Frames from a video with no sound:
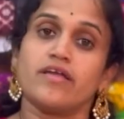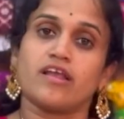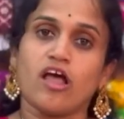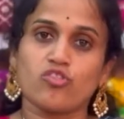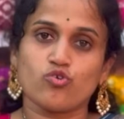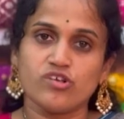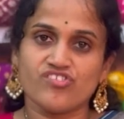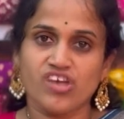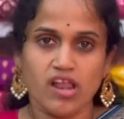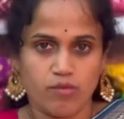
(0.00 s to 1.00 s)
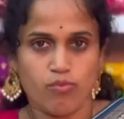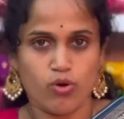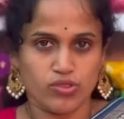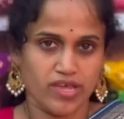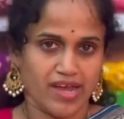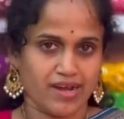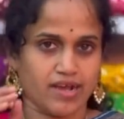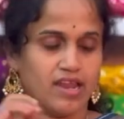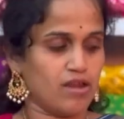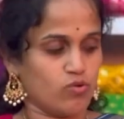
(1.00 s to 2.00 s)
క్లాత్ కూడా చాలా బాగుంది అండ్
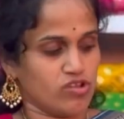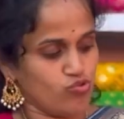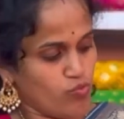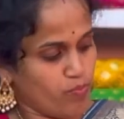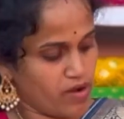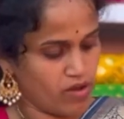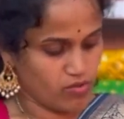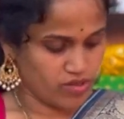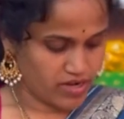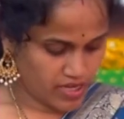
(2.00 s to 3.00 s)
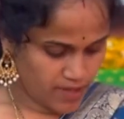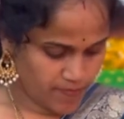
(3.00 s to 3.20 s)
కలర్ కూడా సూపర్గా ఉందండి